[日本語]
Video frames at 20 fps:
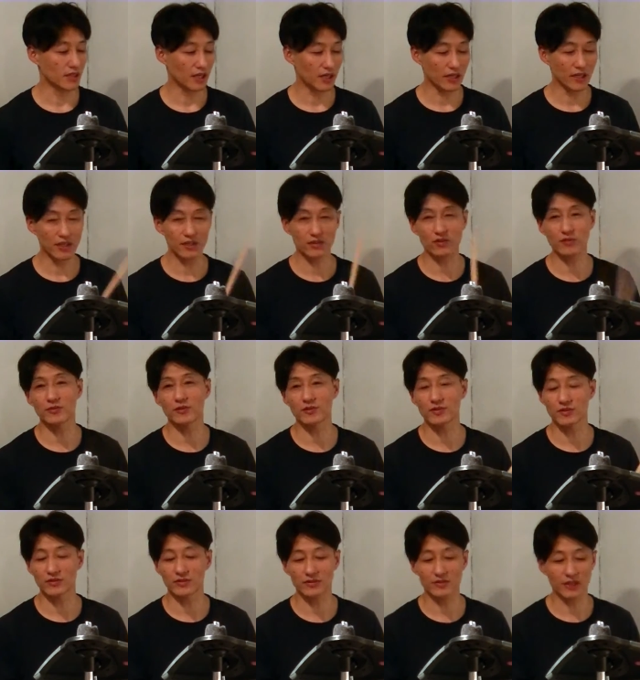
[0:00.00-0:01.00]
イハットもこん
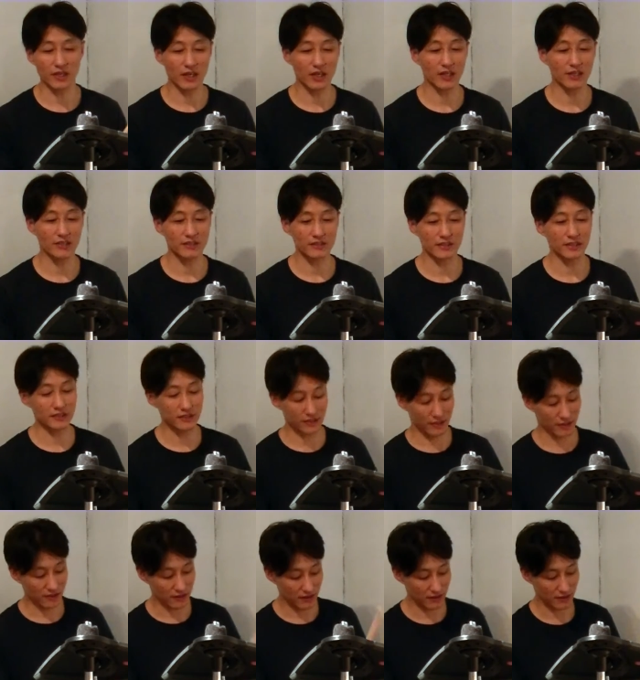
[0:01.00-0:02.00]
な感
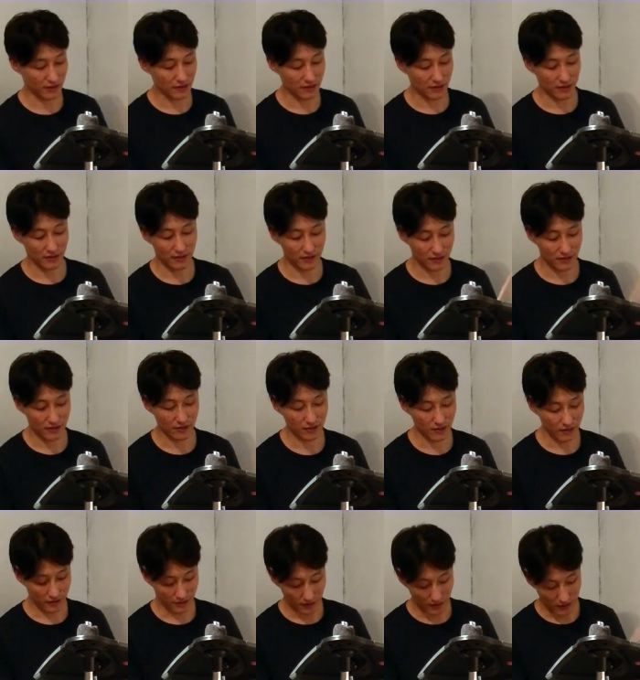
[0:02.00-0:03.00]
じ
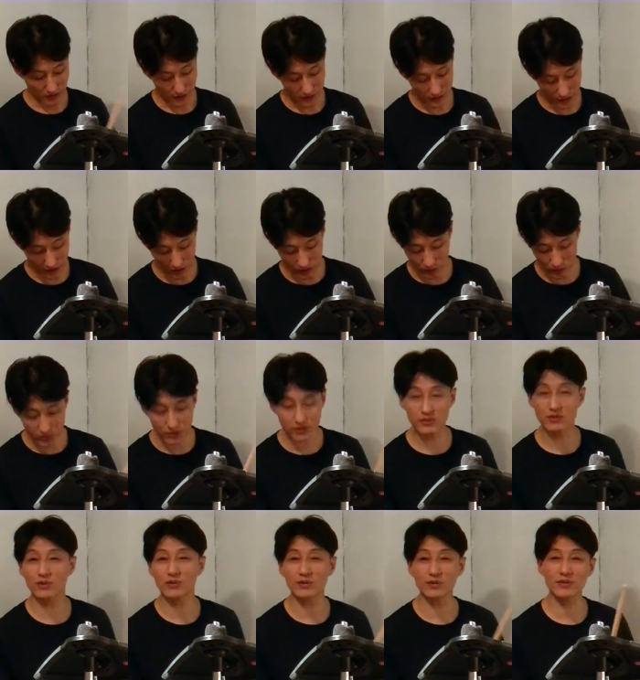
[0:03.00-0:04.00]
です。ちゃんと
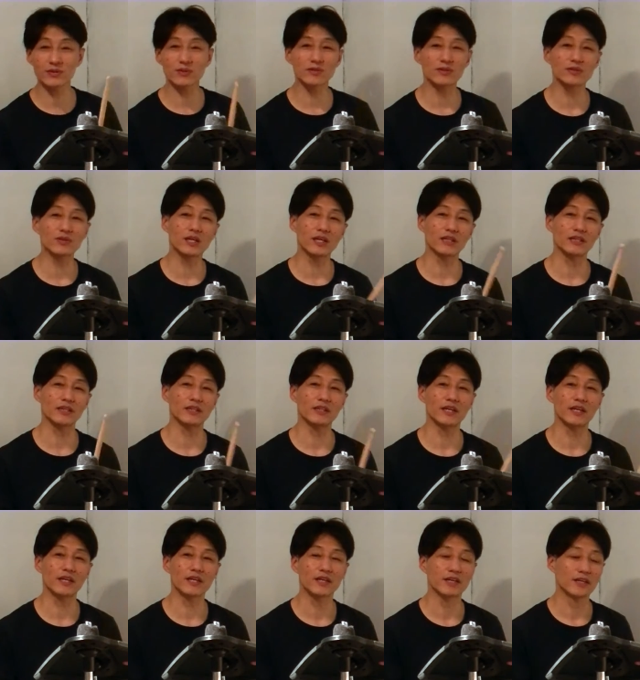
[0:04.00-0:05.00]
フットコントローラーで
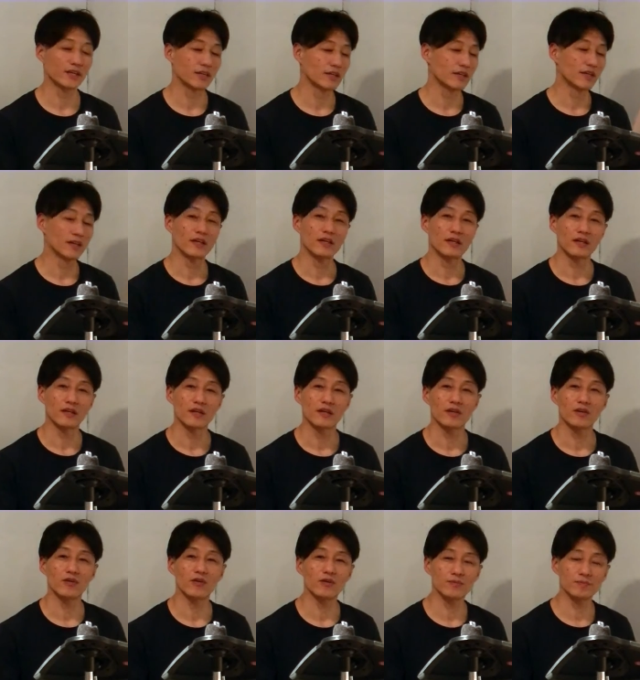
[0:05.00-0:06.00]
ね
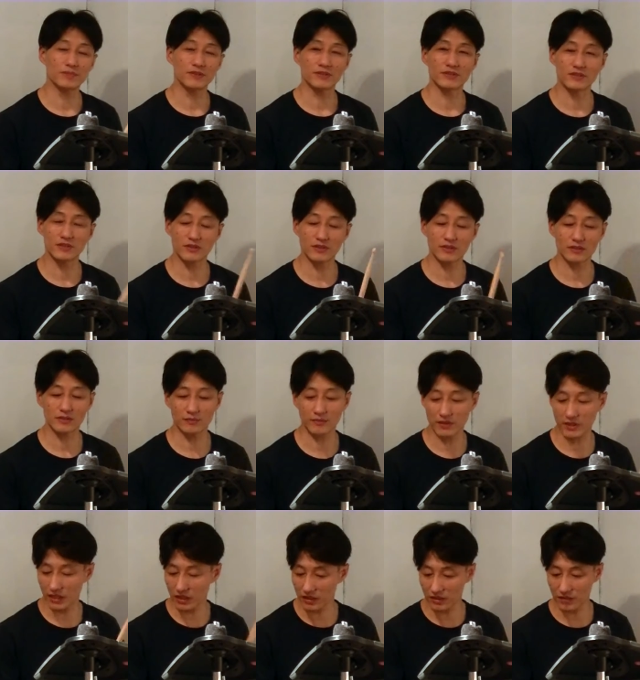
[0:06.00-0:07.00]
オープンクローズ
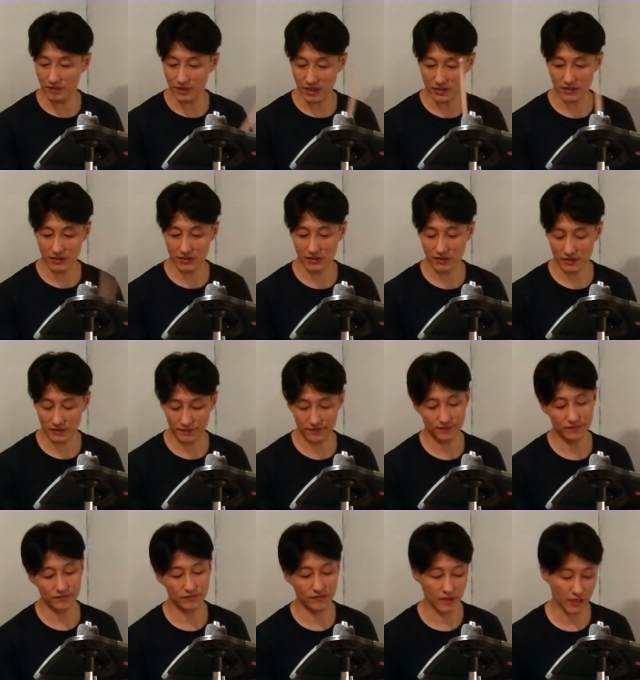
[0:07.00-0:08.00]
もできます。
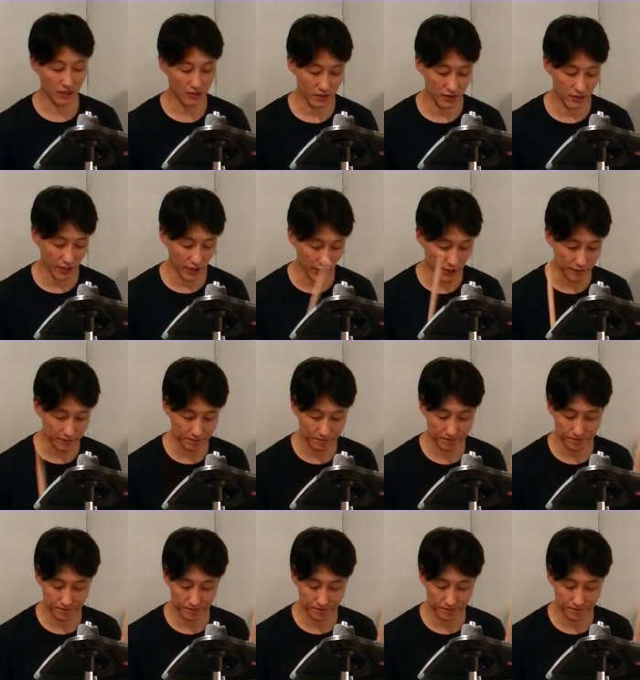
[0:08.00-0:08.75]
スネア